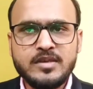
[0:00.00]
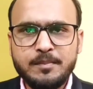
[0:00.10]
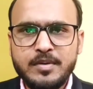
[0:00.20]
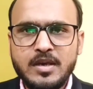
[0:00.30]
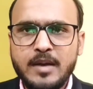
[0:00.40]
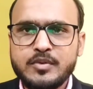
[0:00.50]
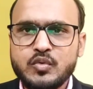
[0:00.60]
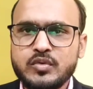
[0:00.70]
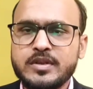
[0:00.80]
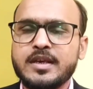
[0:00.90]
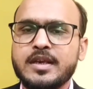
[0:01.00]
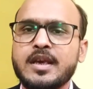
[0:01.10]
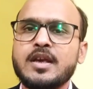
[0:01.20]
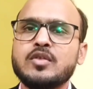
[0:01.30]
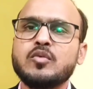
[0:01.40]
जब भी आप सोते
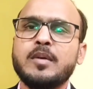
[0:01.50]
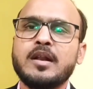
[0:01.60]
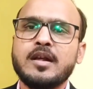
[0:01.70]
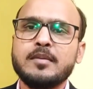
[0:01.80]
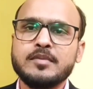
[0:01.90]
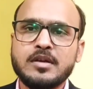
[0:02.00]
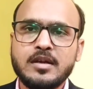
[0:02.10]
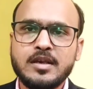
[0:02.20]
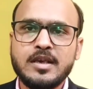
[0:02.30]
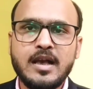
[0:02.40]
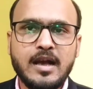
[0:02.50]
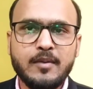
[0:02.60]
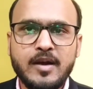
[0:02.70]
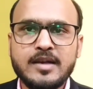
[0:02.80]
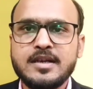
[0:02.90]
हैं तो बलगम की
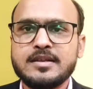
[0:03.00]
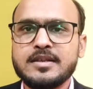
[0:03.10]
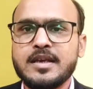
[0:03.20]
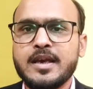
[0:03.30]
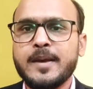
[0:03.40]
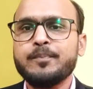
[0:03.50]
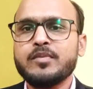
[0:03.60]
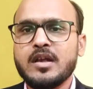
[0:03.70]
आवाज आती है